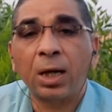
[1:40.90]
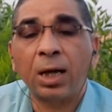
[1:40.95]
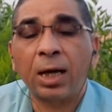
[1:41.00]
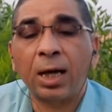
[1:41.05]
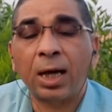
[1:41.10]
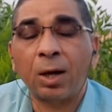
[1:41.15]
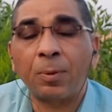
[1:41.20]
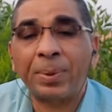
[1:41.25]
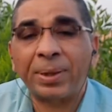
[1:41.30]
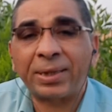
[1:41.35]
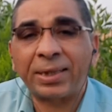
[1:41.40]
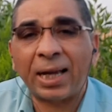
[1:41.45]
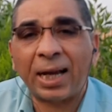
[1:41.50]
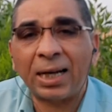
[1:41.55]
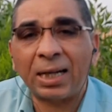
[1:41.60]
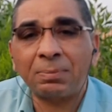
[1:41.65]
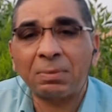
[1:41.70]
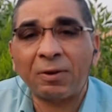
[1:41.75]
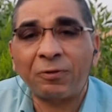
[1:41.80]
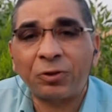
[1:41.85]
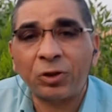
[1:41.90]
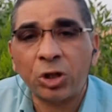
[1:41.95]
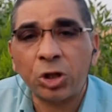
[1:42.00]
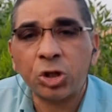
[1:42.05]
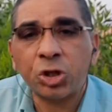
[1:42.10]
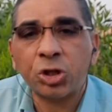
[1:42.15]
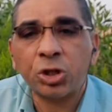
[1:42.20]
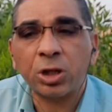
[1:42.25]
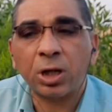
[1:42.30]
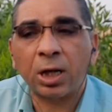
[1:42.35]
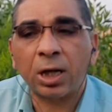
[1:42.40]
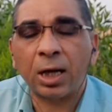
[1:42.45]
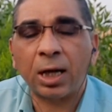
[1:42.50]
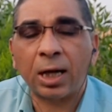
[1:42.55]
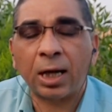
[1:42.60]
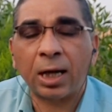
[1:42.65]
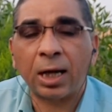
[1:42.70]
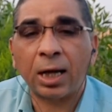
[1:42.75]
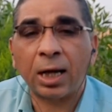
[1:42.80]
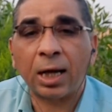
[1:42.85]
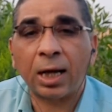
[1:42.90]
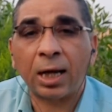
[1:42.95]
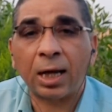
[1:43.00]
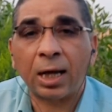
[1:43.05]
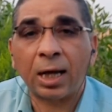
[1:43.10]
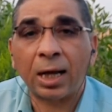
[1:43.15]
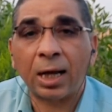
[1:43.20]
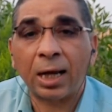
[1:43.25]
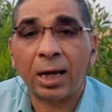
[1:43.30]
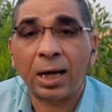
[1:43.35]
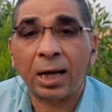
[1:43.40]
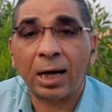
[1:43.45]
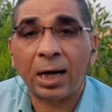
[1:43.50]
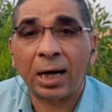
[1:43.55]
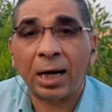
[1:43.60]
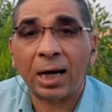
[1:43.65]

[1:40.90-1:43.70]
آه، بالتالي ما فيش آه،